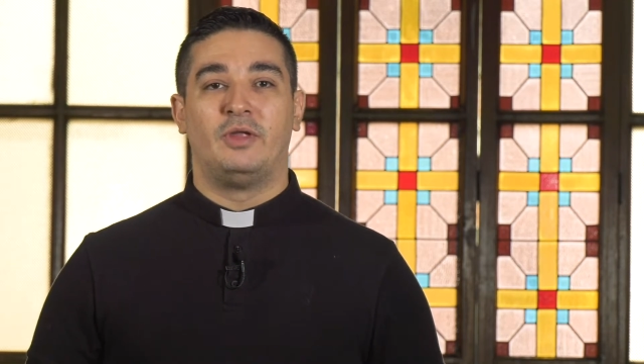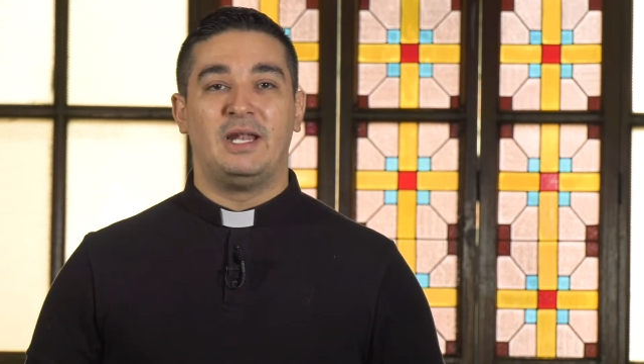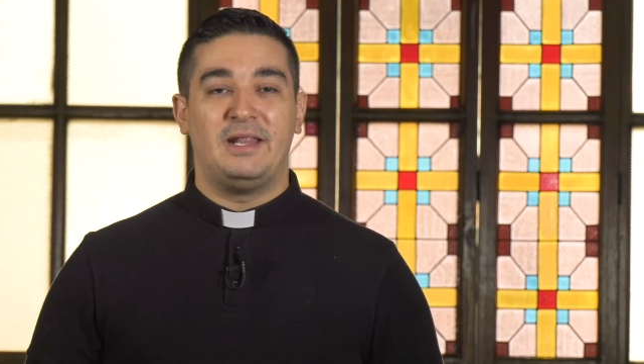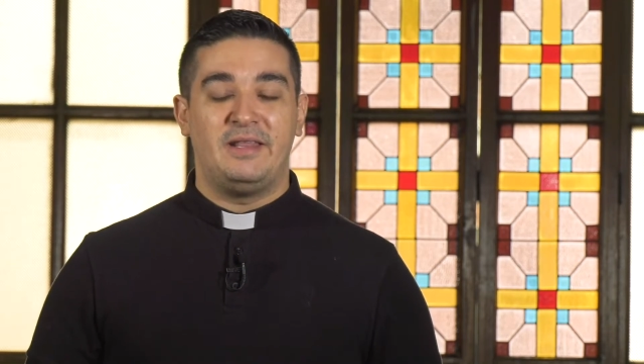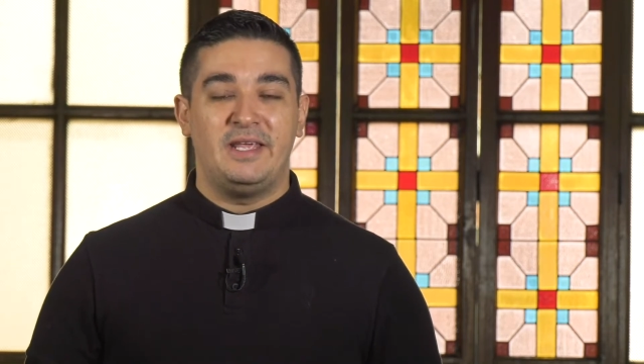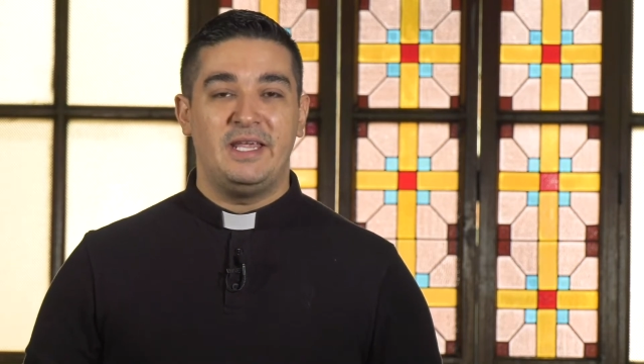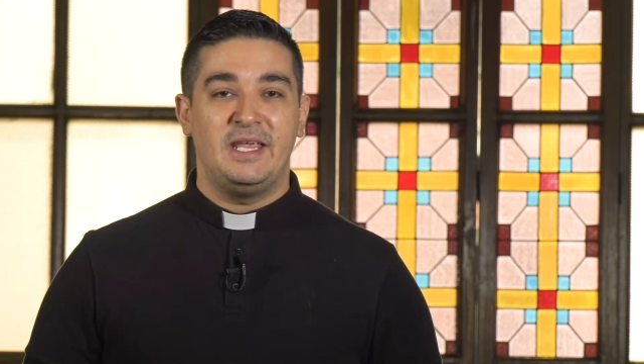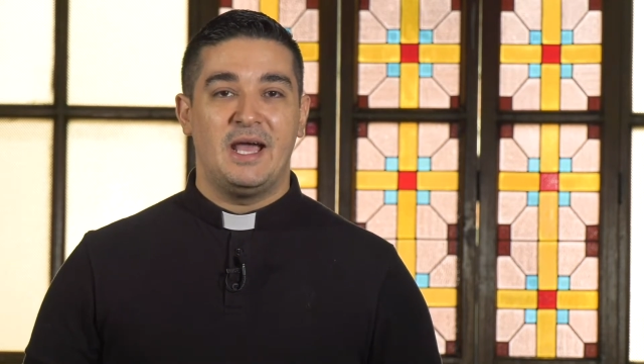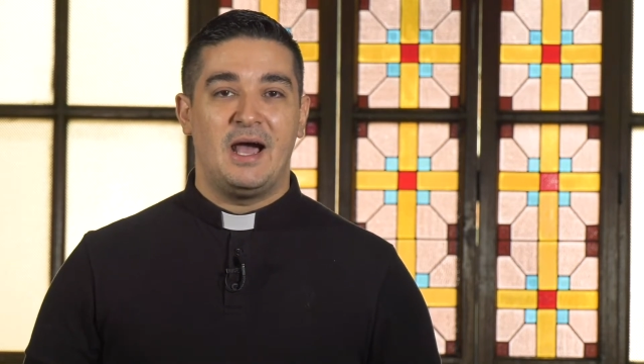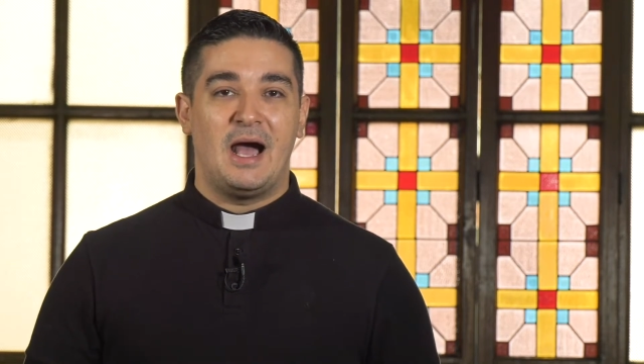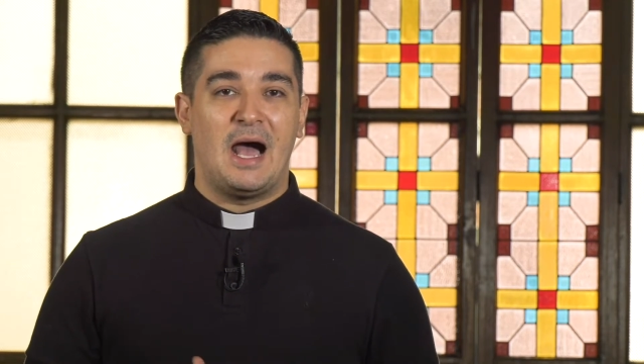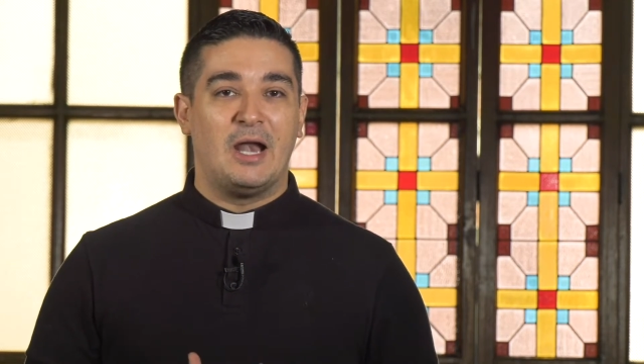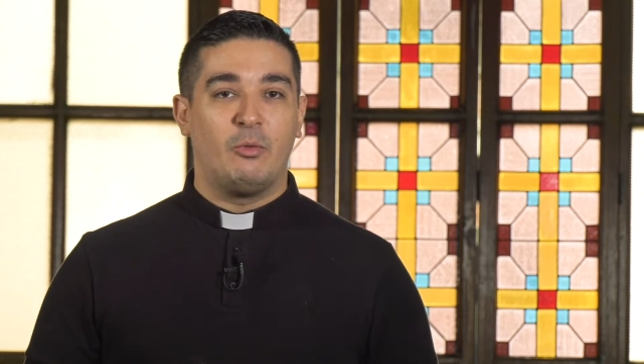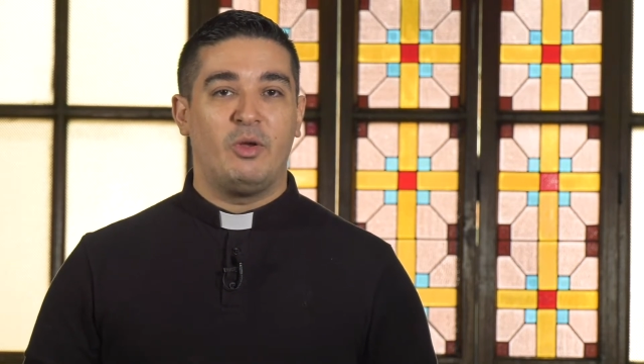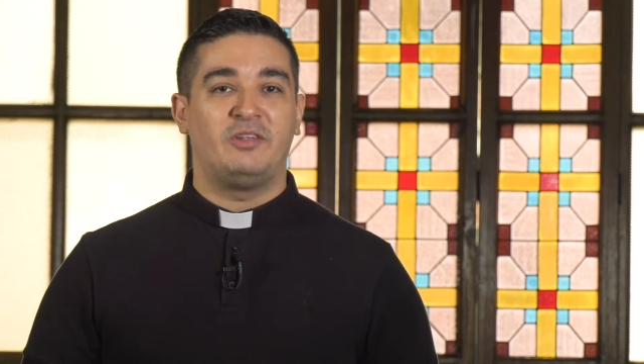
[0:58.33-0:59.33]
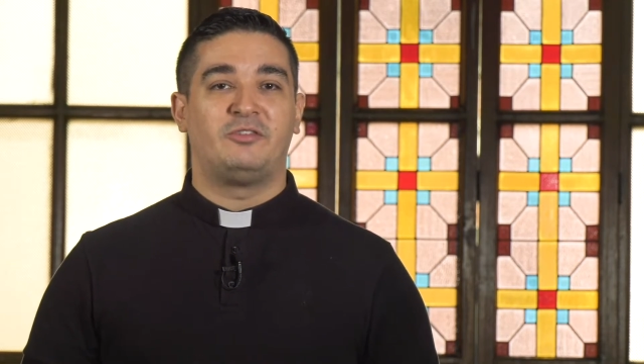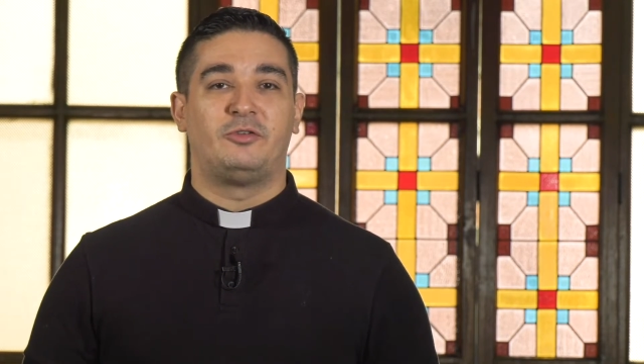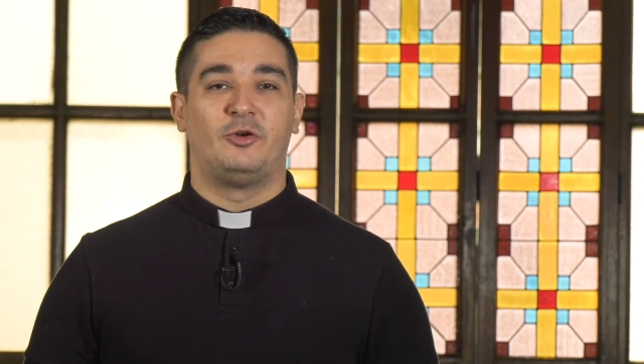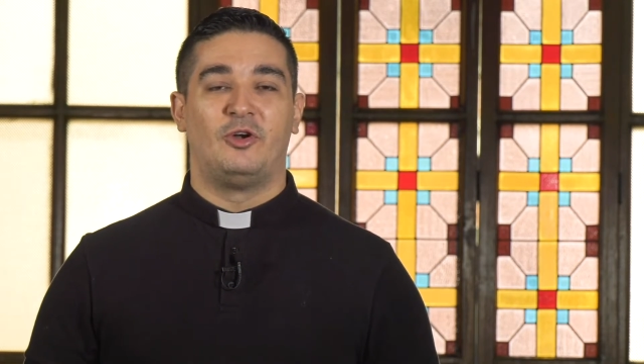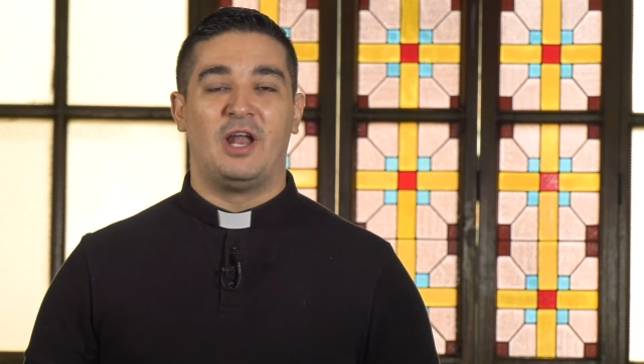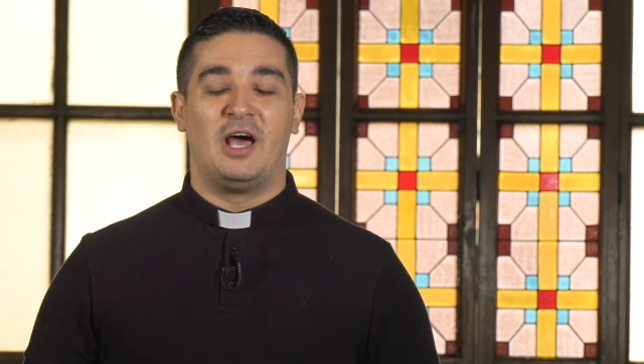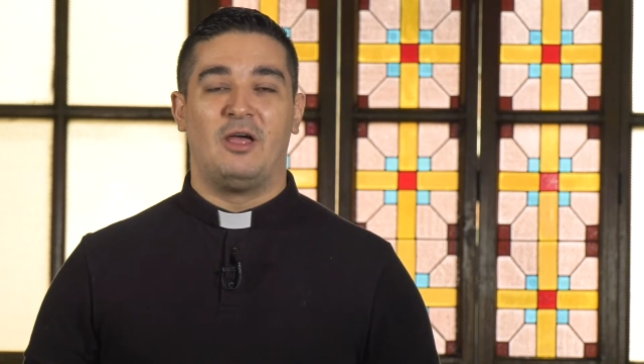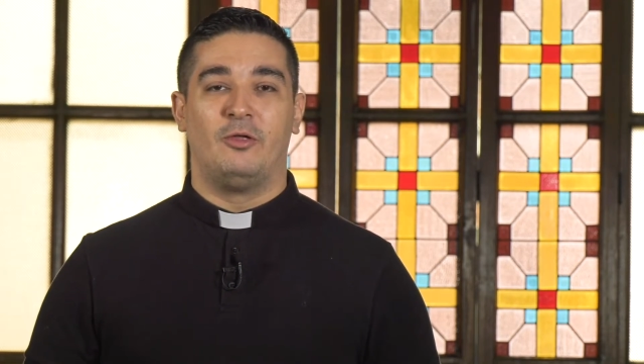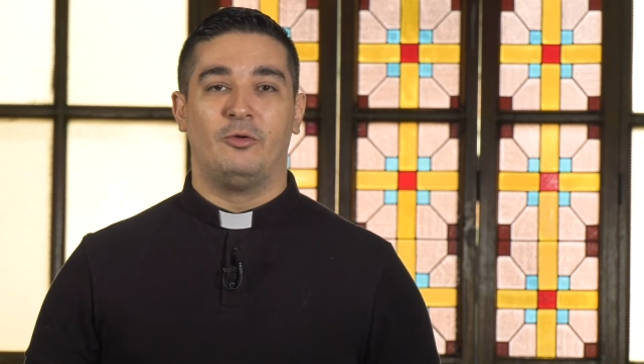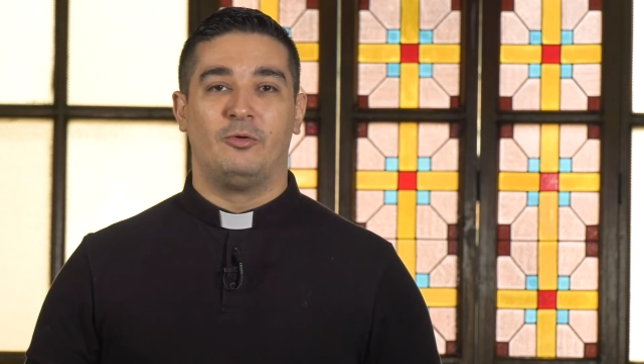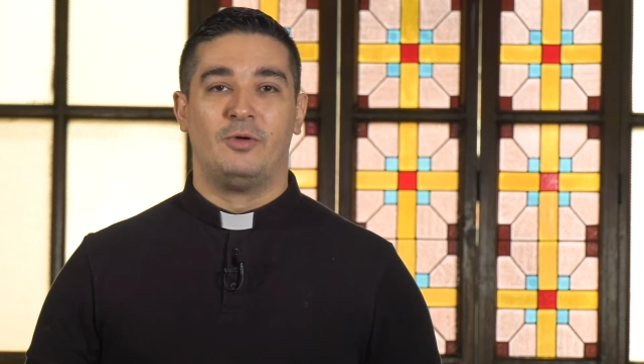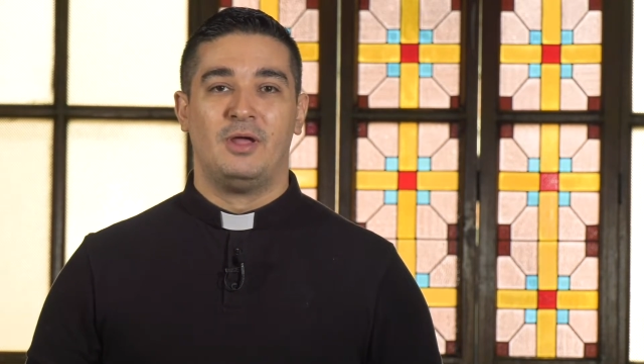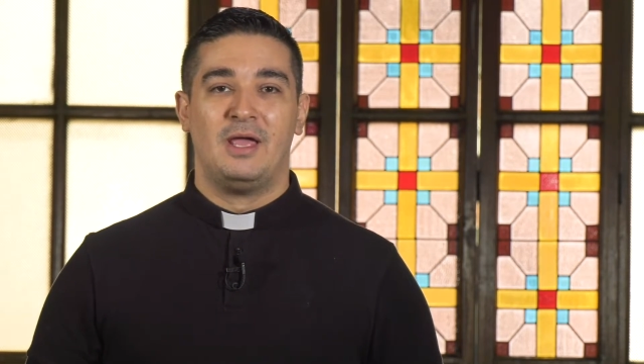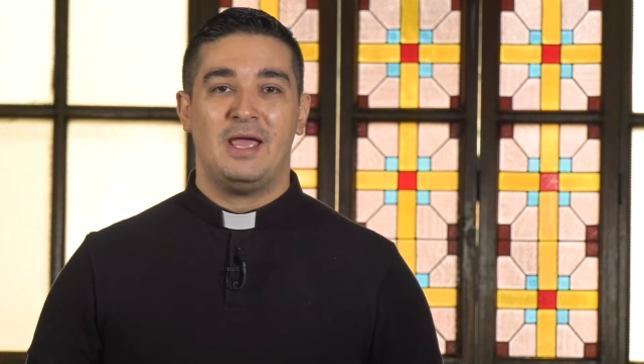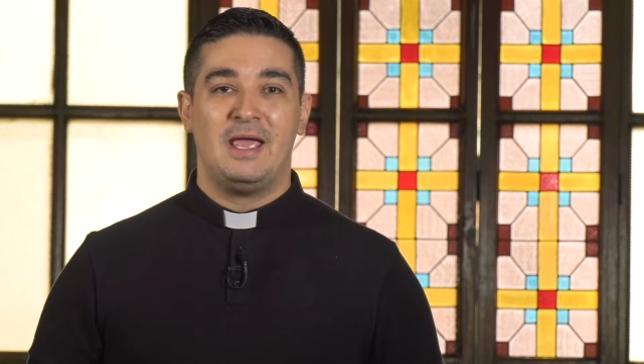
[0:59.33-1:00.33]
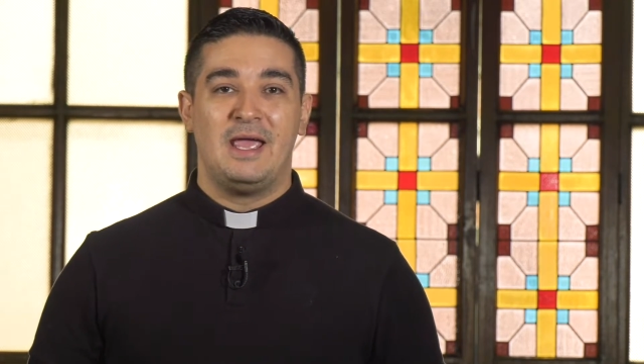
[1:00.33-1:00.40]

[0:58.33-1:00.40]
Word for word: del día a nuestro lado.